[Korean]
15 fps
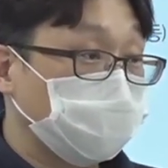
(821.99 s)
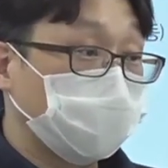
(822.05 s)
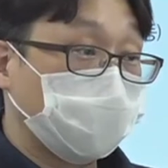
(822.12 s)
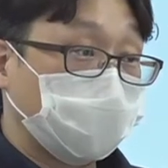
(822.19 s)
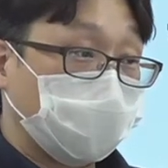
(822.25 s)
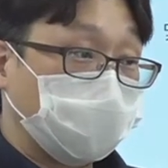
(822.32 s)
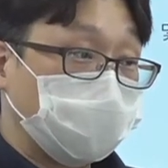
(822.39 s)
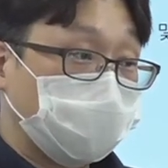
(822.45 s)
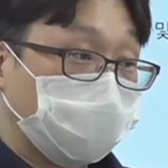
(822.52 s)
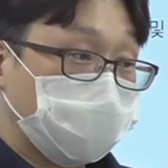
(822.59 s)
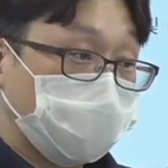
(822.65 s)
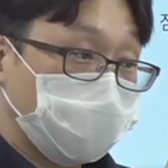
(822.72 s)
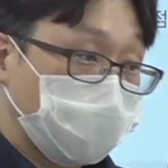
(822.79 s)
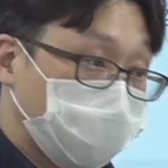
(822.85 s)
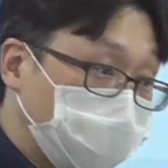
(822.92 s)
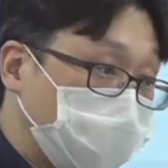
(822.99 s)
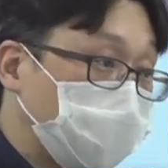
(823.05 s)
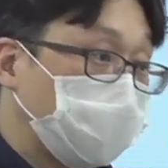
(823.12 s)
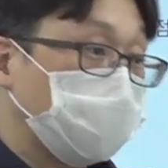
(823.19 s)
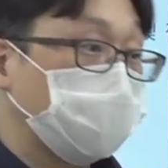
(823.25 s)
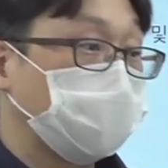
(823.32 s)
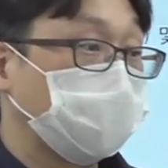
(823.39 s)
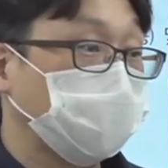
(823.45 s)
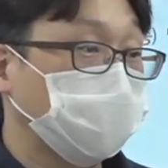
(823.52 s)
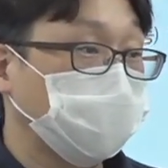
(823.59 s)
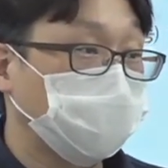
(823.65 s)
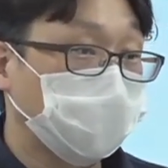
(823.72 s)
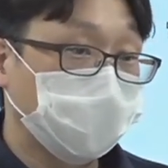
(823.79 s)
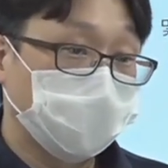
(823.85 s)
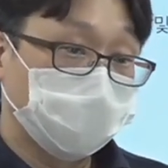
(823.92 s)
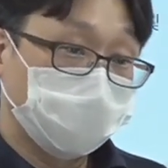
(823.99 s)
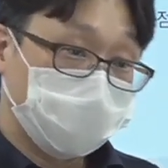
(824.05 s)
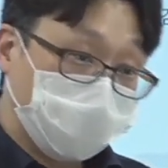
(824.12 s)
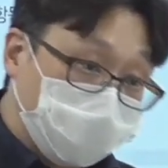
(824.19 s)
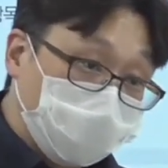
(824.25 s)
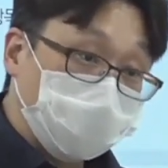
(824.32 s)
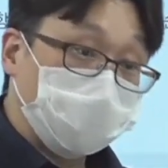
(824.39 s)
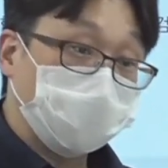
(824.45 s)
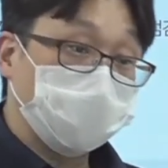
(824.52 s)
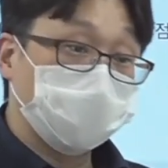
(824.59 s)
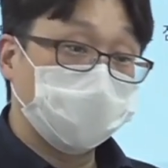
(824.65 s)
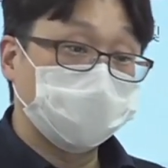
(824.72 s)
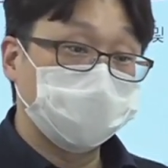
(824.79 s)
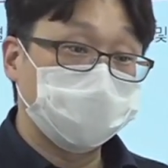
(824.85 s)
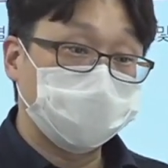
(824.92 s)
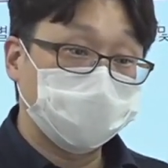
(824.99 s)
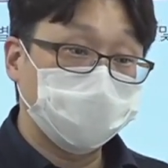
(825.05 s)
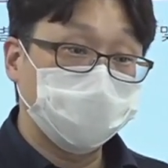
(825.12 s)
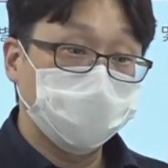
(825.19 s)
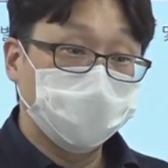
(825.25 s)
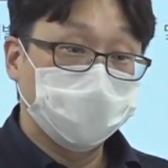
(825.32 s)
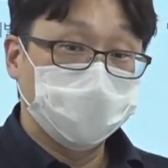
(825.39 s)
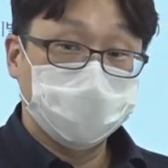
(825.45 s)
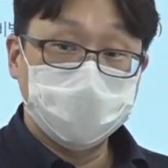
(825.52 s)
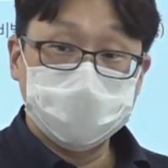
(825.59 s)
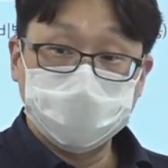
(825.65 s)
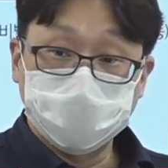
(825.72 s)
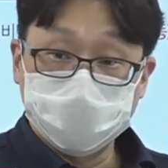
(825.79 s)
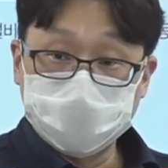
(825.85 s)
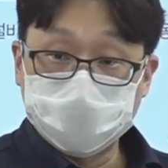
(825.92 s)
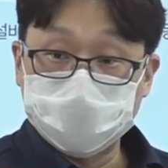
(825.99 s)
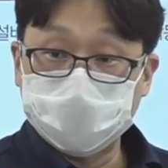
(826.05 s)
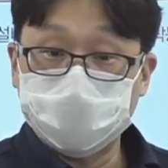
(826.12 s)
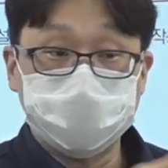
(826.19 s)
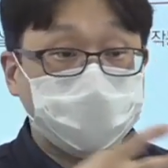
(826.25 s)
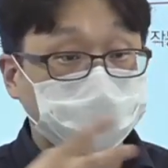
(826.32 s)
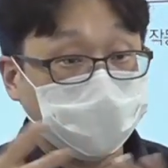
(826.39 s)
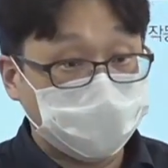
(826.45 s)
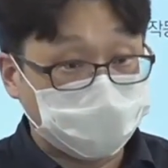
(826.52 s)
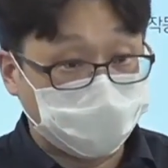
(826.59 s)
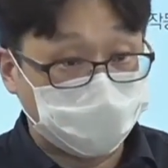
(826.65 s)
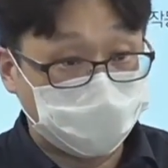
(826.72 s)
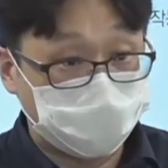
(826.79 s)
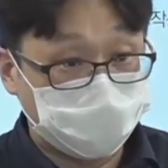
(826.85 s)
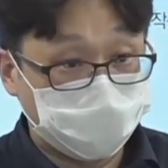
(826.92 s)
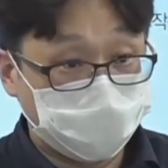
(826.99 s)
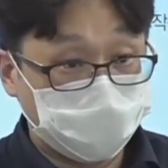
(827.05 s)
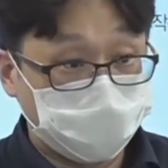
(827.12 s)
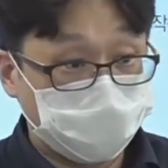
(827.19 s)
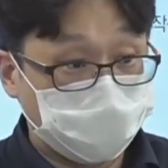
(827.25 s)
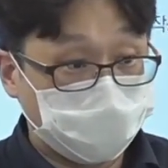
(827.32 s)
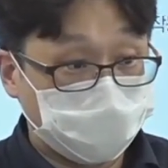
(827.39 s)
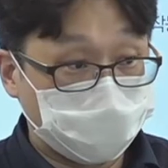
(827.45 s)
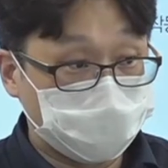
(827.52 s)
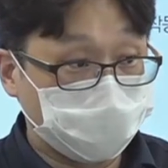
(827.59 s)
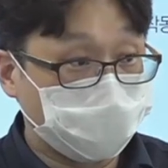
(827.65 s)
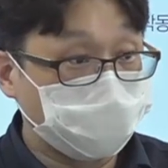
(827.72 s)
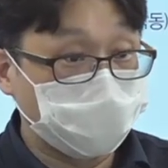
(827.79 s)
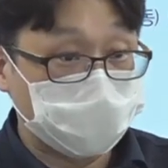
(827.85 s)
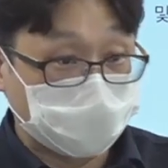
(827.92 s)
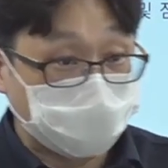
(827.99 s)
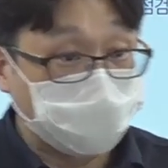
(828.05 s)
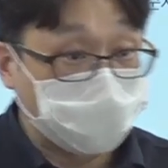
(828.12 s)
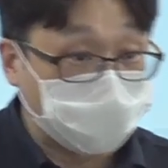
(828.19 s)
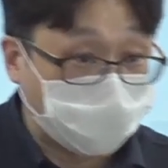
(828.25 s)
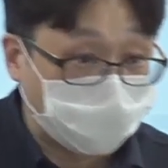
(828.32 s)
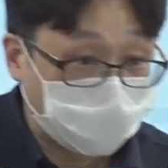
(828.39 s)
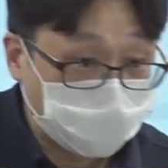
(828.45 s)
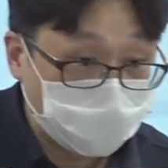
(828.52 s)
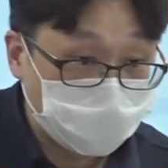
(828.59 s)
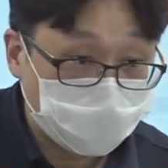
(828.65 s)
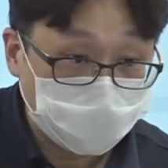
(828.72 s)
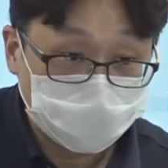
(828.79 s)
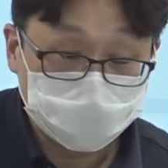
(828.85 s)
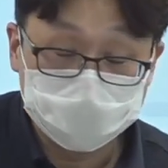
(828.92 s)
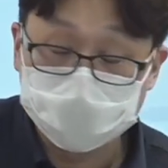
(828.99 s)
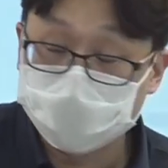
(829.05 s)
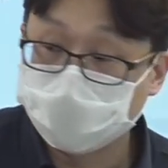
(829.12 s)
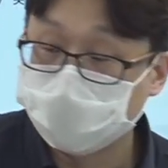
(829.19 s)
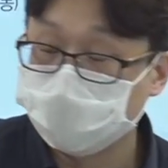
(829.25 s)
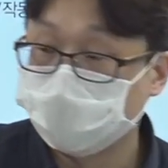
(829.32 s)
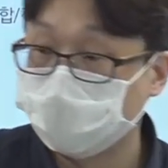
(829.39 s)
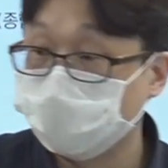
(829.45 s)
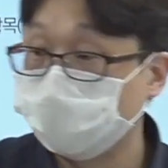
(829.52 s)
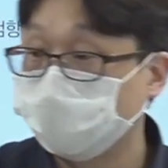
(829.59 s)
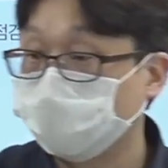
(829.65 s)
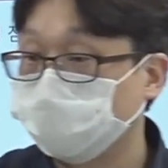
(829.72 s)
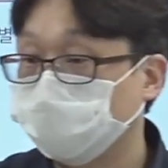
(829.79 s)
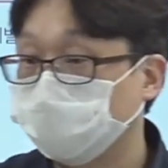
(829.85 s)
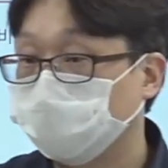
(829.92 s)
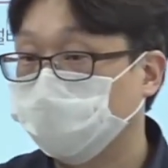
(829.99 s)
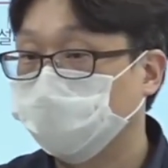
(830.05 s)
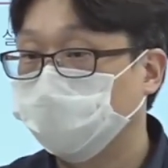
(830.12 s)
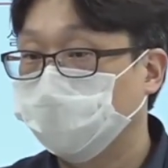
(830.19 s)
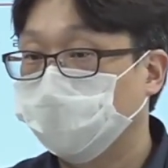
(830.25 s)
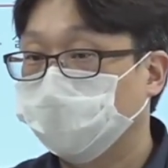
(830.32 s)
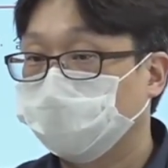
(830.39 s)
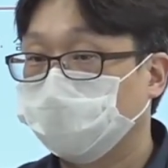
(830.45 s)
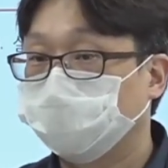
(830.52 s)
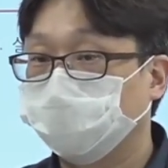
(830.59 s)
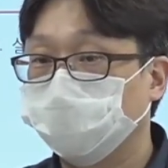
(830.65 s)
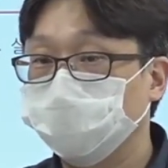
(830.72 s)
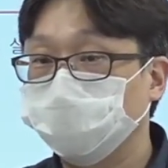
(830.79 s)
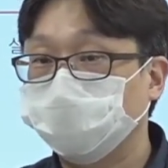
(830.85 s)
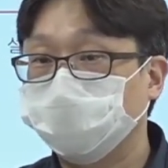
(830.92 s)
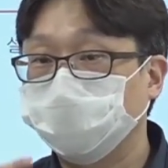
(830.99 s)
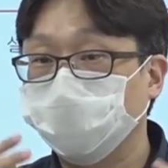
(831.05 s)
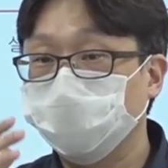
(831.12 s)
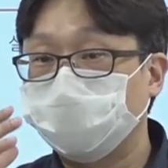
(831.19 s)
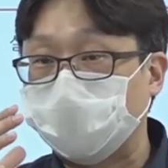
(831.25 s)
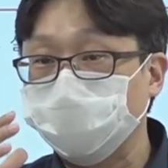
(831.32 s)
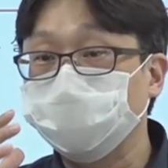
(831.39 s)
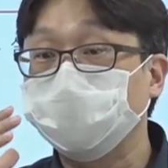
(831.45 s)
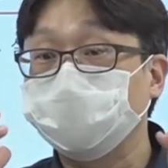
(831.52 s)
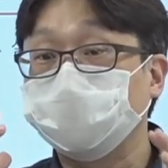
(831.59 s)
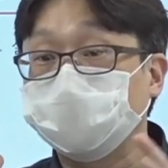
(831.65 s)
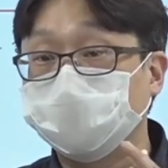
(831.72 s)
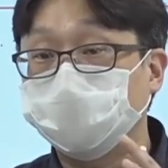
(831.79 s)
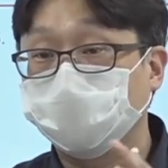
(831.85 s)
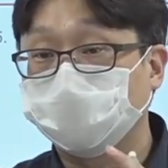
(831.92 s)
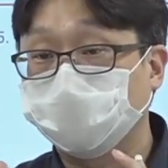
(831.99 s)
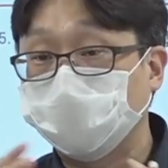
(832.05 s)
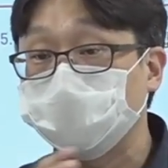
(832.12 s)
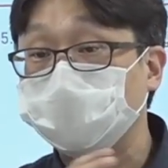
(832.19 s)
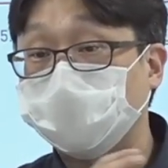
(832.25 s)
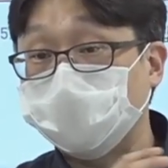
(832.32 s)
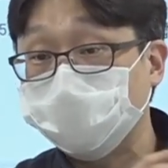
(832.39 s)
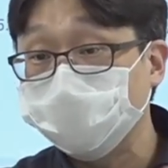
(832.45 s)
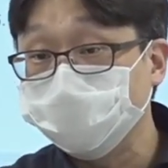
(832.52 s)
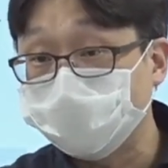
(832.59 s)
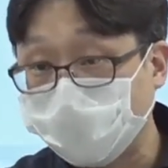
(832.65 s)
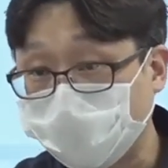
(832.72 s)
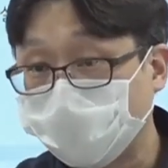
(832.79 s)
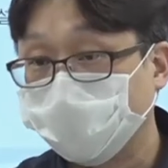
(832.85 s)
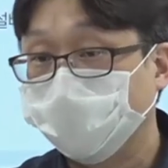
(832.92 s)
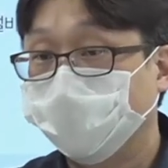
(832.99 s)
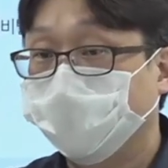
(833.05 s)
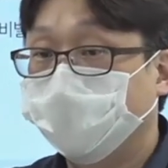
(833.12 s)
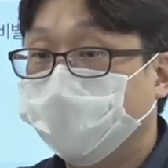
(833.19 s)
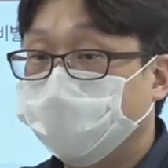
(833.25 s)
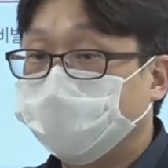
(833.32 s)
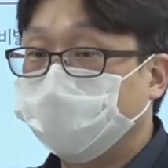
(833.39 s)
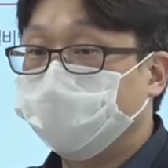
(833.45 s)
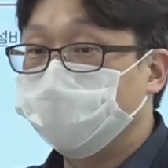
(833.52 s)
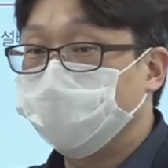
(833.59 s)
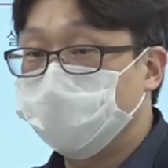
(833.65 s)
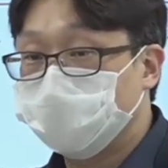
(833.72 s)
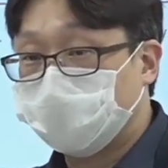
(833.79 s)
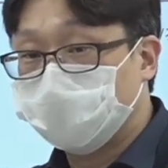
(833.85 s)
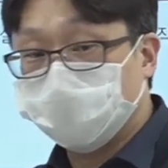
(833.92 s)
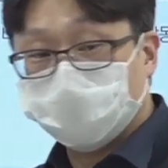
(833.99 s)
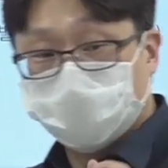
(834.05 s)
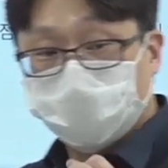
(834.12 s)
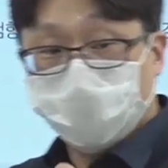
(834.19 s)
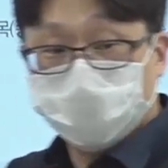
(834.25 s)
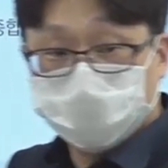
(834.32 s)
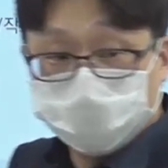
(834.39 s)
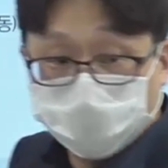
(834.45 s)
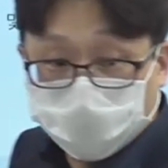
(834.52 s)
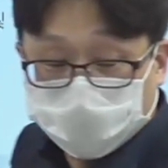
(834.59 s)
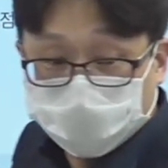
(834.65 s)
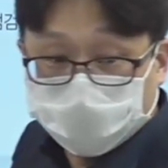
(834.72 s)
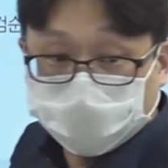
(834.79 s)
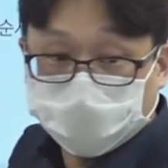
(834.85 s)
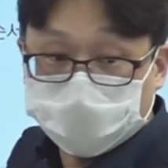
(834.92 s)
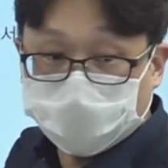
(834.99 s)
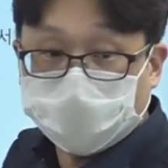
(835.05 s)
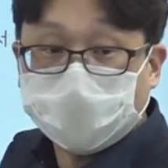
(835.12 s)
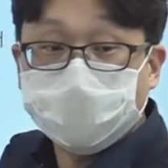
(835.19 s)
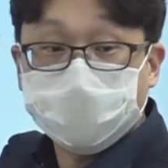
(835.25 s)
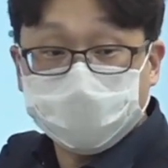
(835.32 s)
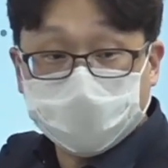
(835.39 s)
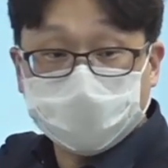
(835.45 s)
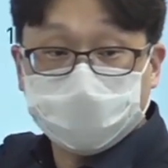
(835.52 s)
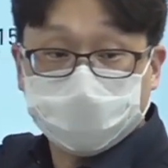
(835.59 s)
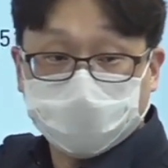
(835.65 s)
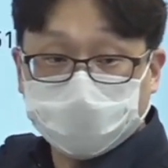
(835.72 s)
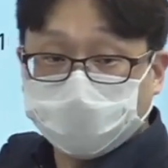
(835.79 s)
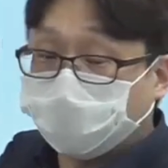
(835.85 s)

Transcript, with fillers: 뭐예 강제로 접점을 붙이든지 뭐 쇼트를 시키다든지 해서 동작시킬 수도 있겠죠. 주펌프의 자동 기동을 시킬 수도 있을 겁니다. 예, 그런 기동 방법들이 여러 가지가 있는데 일단 그 중에서 가장 기본은 뭐 한다고요? 제일 안전하기도 한